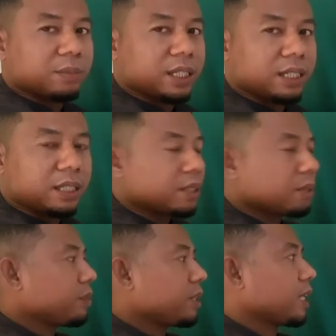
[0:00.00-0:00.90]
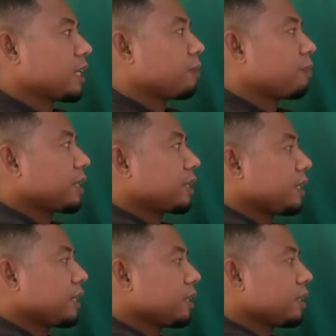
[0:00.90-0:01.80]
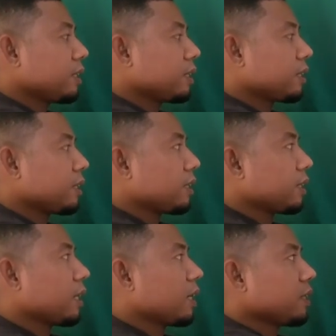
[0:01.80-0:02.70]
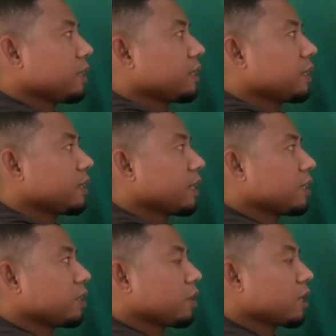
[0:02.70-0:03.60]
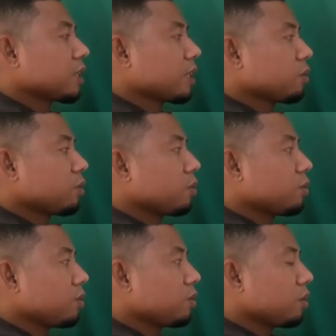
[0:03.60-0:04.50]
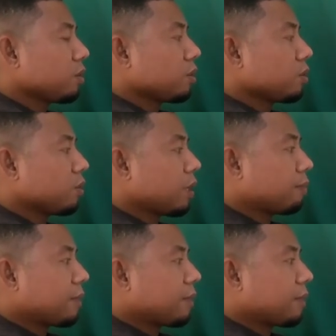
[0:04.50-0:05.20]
Bi bisa dapat 3 3 dikurang 1 2 tua.